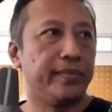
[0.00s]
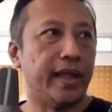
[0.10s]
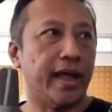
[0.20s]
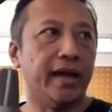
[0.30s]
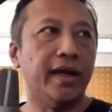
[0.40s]

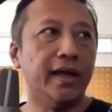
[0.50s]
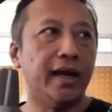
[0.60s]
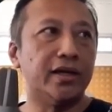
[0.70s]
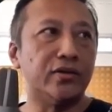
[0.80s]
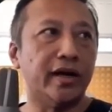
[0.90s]
Ya, ini
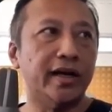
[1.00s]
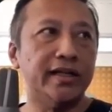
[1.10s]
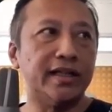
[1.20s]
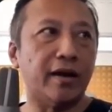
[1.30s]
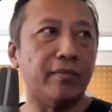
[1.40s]
langsung ada
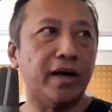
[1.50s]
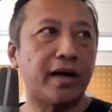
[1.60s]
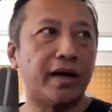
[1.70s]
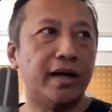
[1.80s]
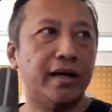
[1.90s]
di Stenberg.